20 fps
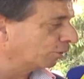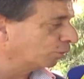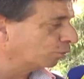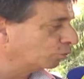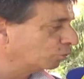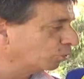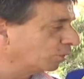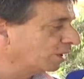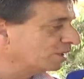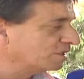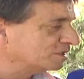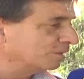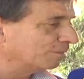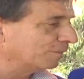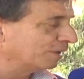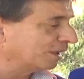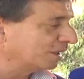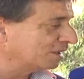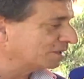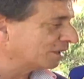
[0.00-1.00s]
para la
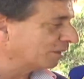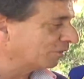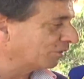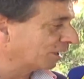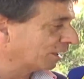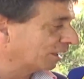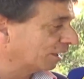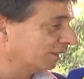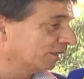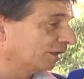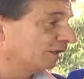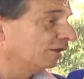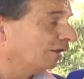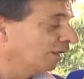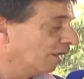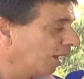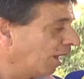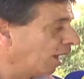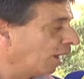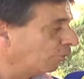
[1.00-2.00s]
mejora y adecuación de
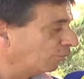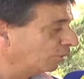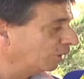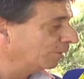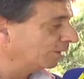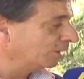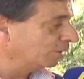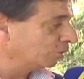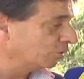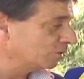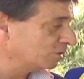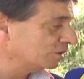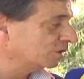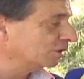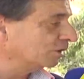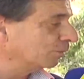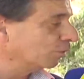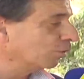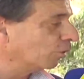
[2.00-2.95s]
caminos rurales.